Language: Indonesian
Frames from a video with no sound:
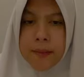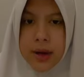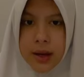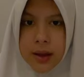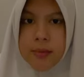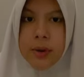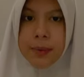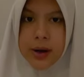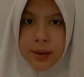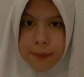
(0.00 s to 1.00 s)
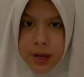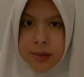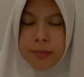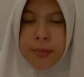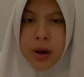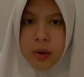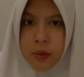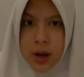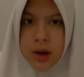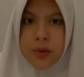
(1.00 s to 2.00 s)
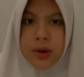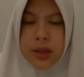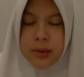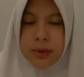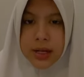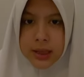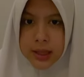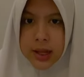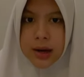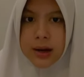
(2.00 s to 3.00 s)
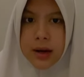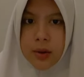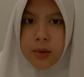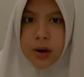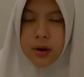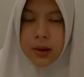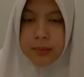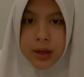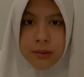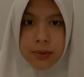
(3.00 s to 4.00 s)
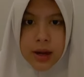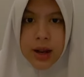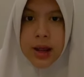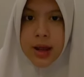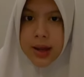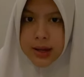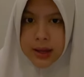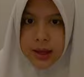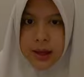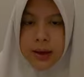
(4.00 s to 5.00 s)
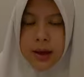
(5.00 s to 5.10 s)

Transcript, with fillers: Mereka berpendapat bahwa kudeta militer yang dilakukan oleh Myanmar hanya